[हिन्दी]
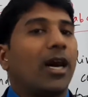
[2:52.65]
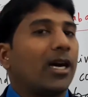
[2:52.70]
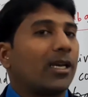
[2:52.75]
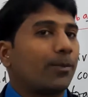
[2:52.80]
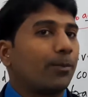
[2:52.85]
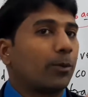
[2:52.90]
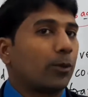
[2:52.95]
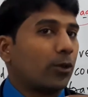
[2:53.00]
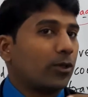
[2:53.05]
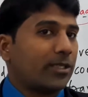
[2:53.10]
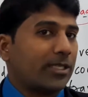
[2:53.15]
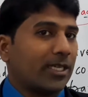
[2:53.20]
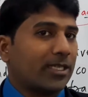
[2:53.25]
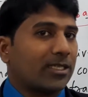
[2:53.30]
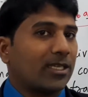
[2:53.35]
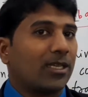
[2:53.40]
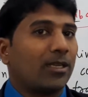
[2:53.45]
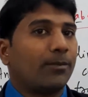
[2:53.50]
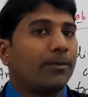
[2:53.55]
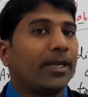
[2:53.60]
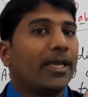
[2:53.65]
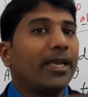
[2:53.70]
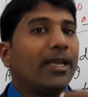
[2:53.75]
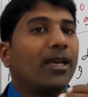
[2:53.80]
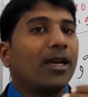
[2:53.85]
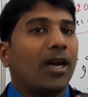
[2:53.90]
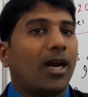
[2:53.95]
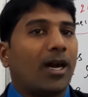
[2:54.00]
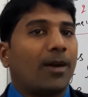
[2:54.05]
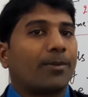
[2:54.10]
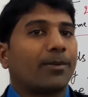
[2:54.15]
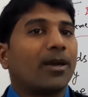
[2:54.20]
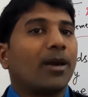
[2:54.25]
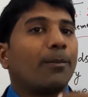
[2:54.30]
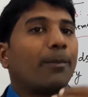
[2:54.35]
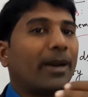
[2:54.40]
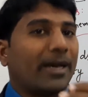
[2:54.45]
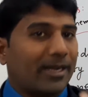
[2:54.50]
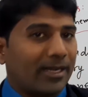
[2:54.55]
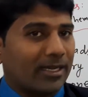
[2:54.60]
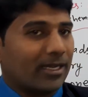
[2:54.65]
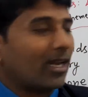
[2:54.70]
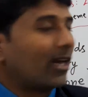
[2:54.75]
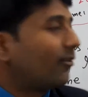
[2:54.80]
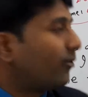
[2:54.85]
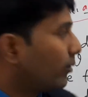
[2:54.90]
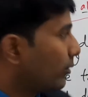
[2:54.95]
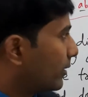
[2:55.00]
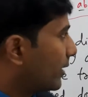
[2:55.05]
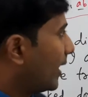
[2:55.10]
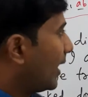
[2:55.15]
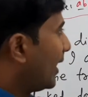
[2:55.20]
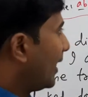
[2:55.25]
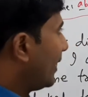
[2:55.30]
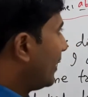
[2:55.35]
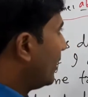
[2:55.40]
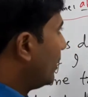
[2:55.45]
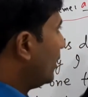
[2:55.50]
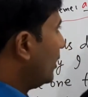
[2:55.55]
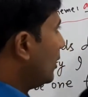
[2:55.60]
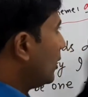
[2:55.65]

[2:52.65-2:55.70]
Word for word: और प्रोज सेक्शन में आपका पैराग्राफ होता है